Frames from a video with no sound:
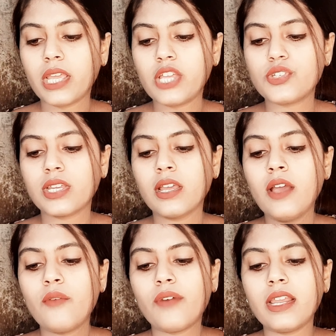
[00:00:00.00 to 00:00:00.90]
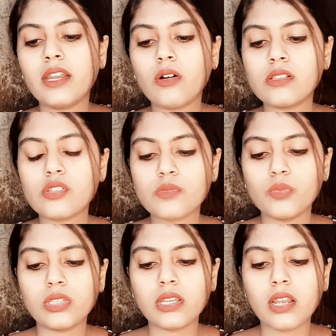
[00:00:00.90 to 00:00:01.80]
एजिंग वाइल इट ऑल्सो
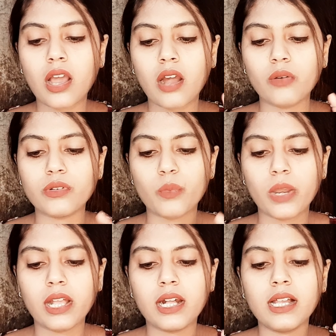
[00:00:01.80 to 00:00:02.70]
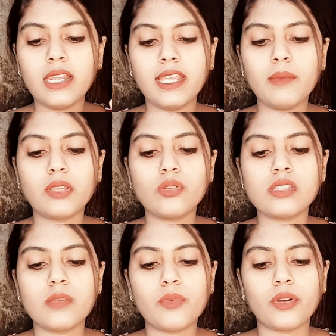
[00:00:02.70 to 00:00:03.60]
स्मूथन आउट ब्रिंकल नीम एंड
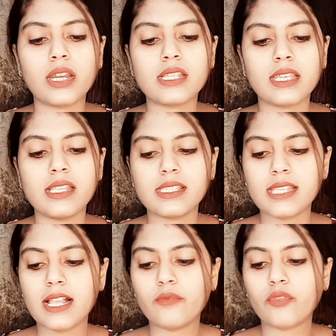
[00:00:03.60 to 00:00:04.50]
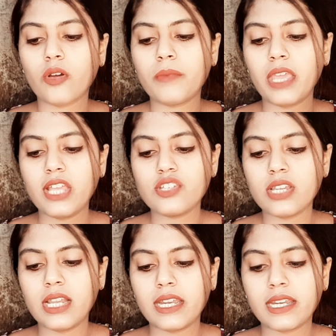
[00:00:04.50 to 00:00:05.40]
तुलसी प्रोटेक्ट स्किन सेल्फ from age
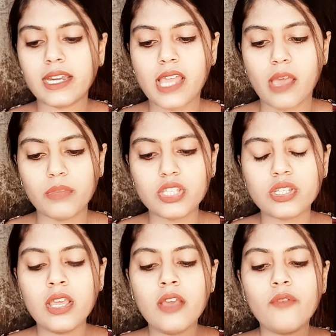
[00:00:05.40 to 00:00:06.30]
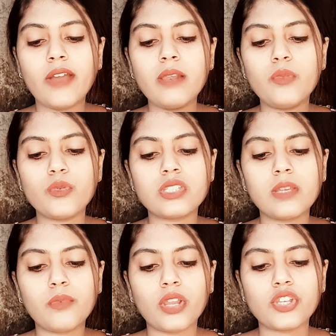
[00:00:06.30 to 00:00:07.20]
related damage while
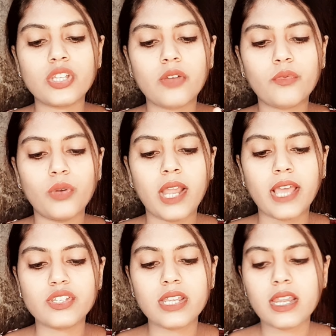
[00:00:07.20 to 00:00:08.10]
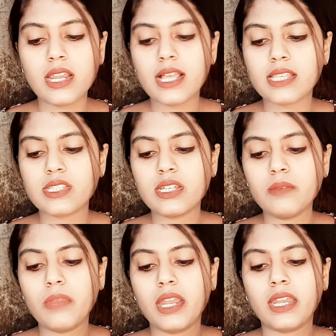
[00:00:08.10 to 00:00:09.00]
boosting production of collagen and elastin
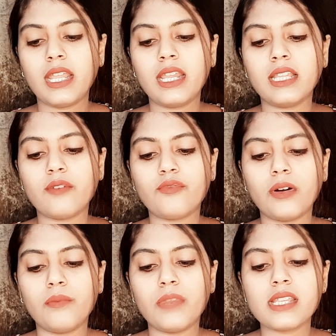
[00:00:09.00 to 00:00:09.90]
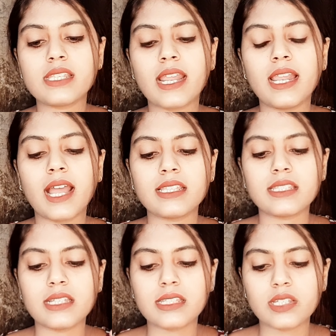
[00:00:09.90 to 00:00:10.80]
maintaining the firmness and
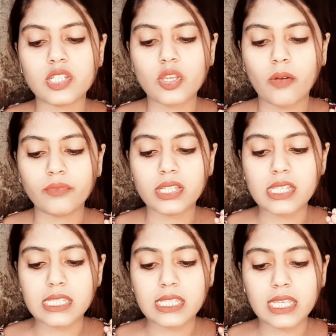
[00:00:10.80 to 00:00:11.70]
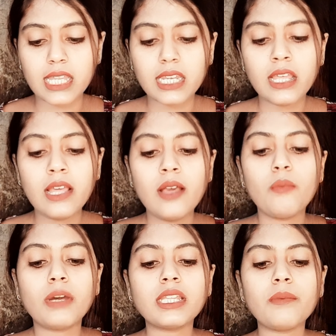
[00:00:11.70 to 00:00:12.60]
elasticity of the skin
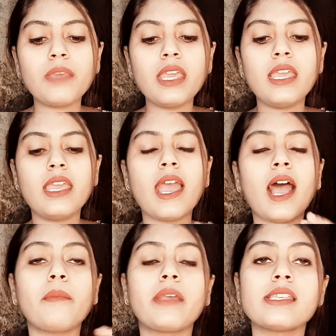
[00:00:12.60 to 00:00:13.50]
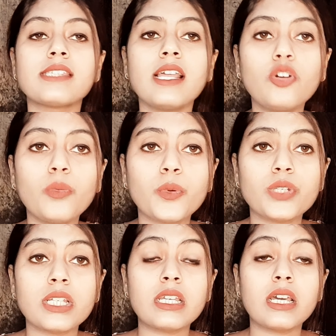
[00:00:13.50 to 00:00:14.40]
matlab ki ye aapke cell ko protect